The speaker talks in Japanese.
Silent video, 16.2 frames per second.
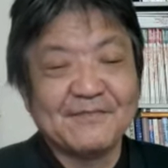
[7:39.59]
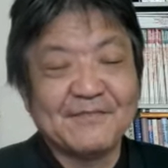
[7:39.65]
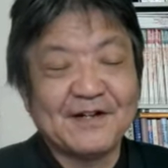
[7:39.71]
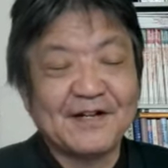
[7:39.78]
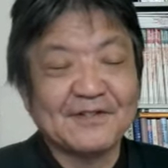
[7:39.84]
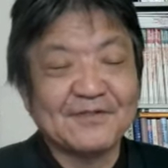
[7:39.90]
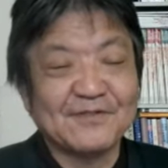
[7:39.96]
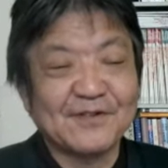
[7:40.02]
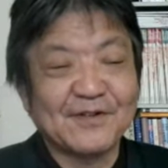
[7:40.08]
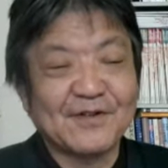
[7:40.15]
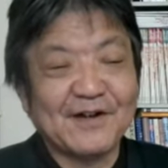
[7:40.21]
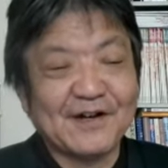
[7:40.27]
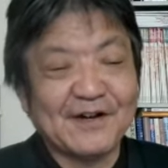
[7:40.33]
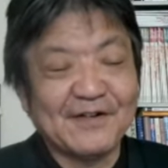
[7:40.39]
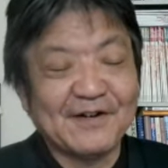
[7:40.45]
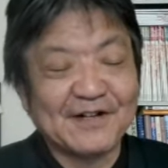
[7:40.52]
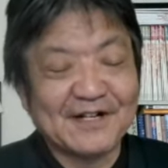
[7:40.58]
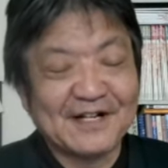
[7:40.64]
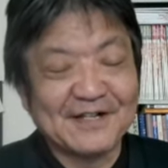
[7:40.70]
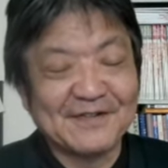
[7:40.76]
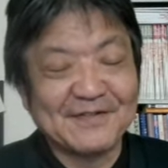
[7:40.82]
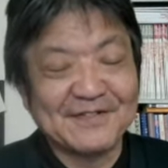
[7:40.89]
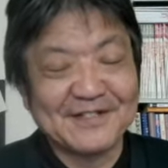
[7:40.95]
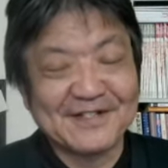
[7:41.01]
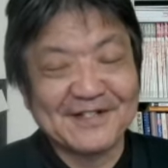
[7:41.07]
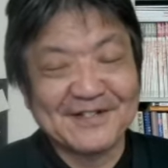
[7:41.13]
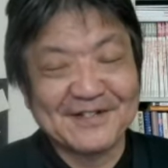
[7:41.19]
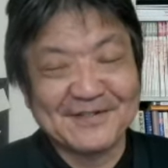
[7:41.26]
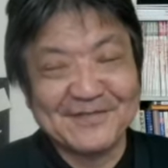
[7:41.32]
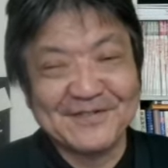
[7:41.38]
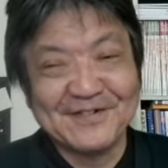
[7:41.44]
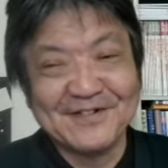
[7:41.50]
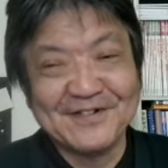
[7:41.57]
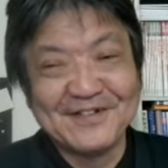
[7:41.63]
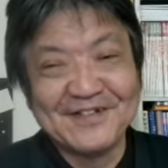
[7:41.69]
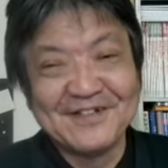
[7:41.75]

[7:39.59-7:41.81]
まあそれは分かりませんけども